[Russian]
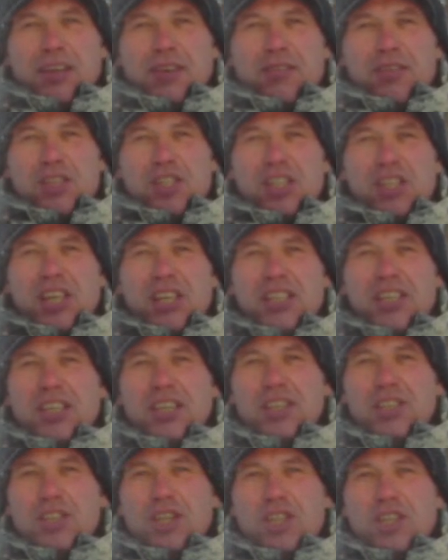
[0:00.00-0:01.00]
В ожидании
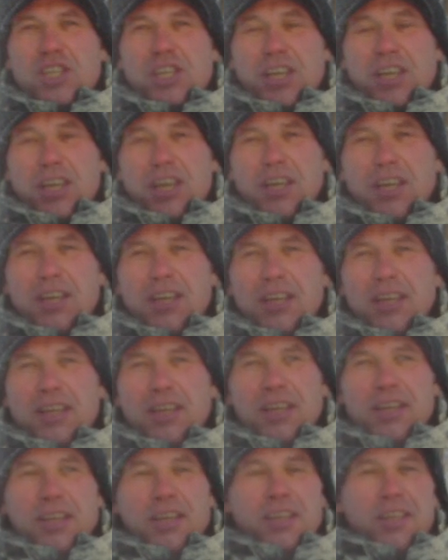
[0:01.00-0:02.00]
электрички
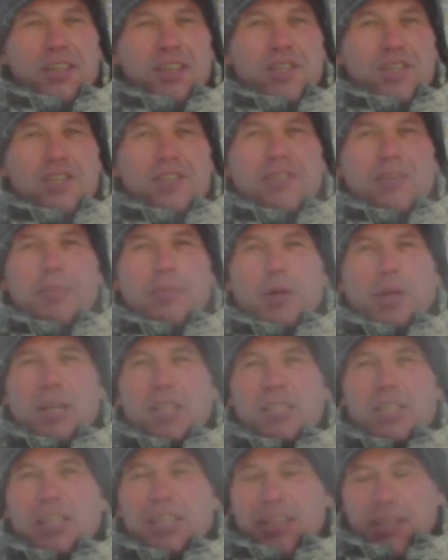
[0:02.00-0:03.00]
решил вам
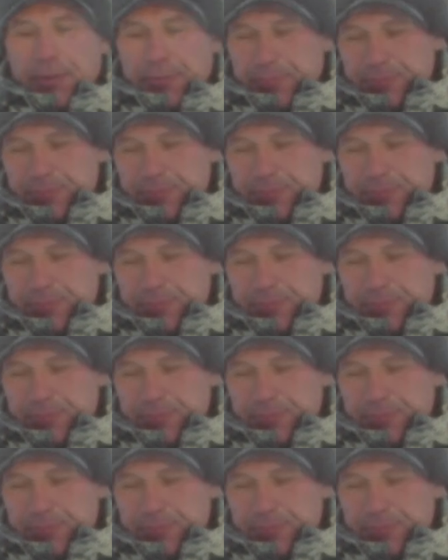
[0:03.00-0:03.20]
показать